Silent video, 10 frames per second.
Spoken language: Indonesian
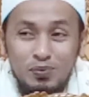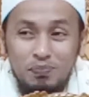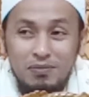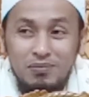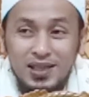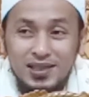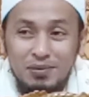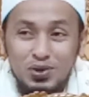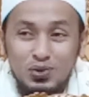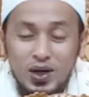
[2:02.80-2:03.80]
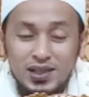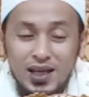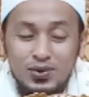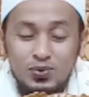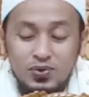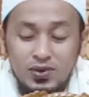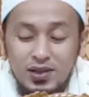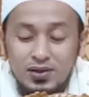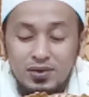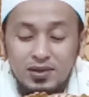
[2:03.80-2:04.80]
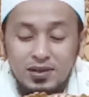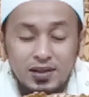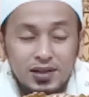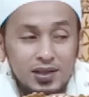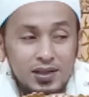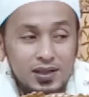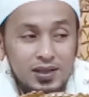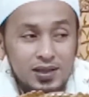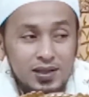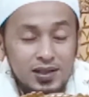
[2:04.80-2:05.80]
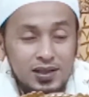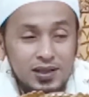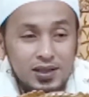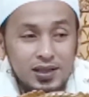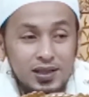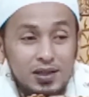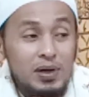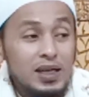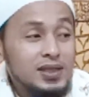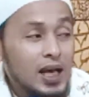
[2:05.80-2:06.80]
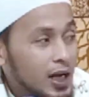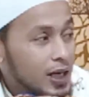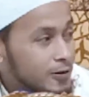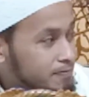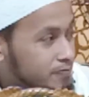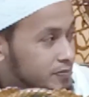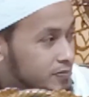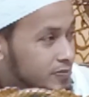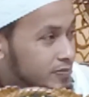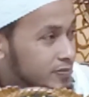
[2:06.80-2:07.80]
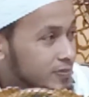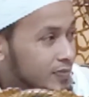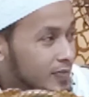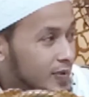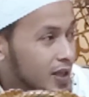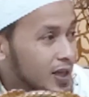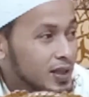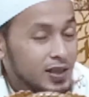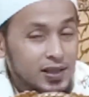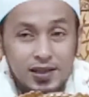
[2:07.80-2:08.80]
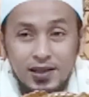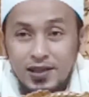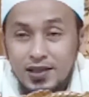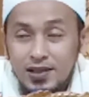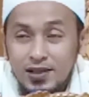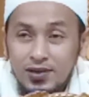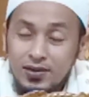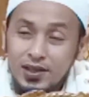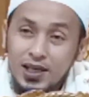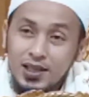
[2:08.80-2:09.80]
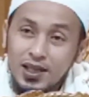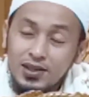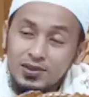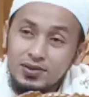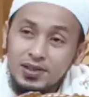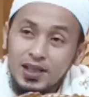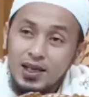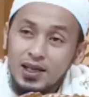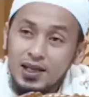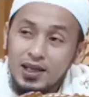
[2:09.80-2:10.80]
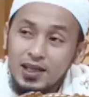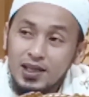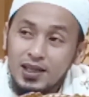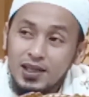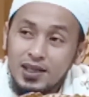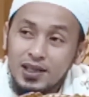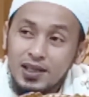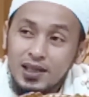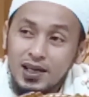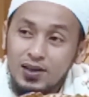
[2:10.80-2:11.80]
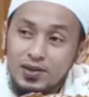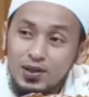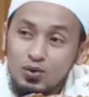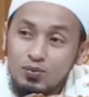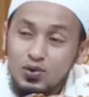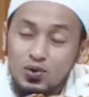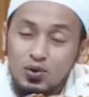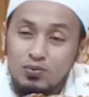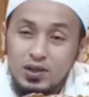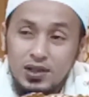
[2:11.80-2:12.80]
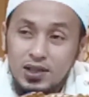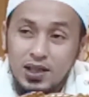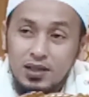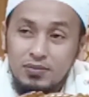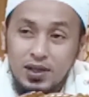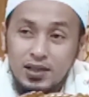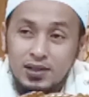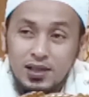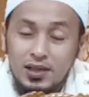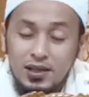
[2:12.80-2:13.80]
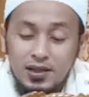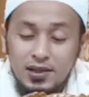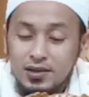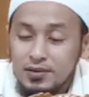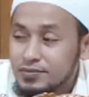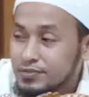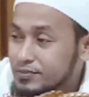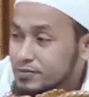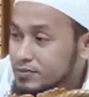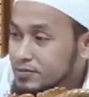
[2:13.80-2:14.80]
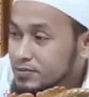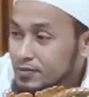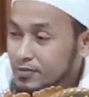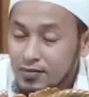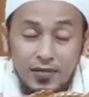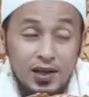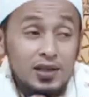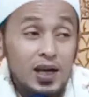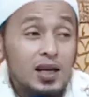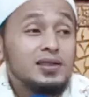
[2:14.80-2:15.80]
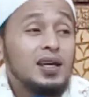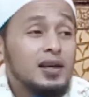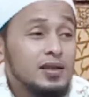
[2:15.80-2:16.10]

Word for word: 14 sampai 21 itu remaja. Ya. Orang yang sudah eh, kalau di umur-umur ini kan biasanya nih dahsyat.